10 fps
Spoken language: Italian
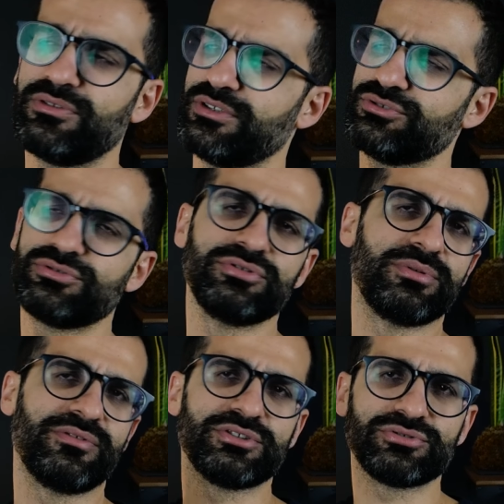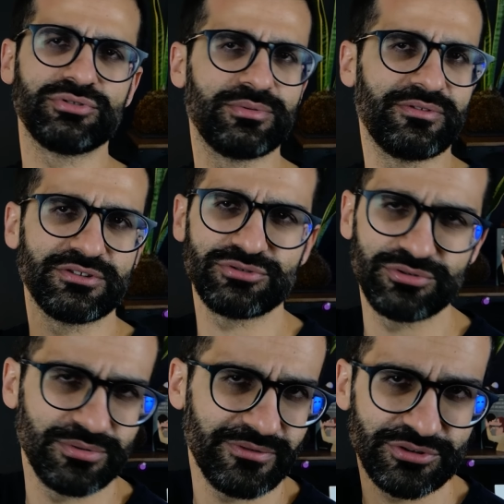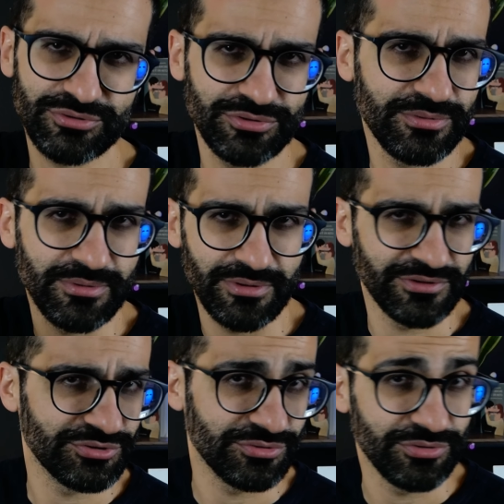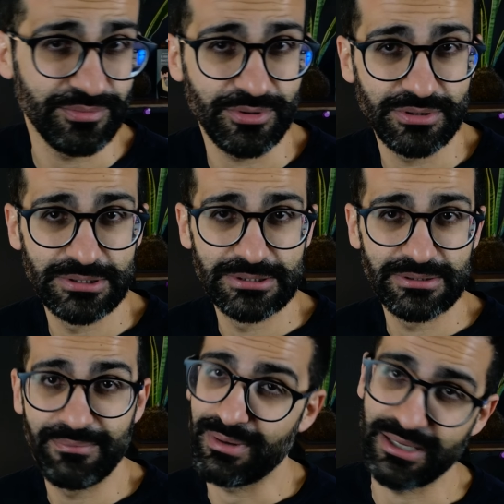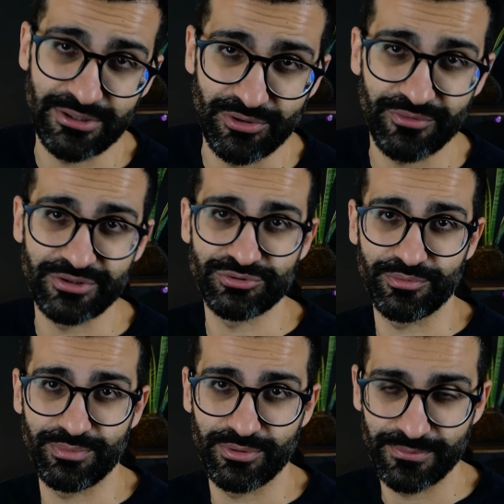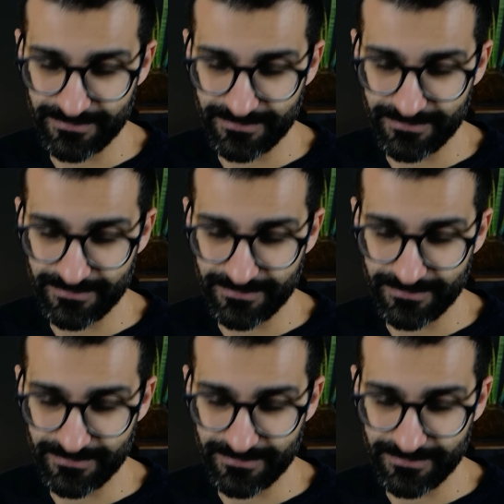Lo faccio dopo, lo faccio dopo, faccio dopo, faccio dopo, lo faccio dopo. Magari non lo faccio più.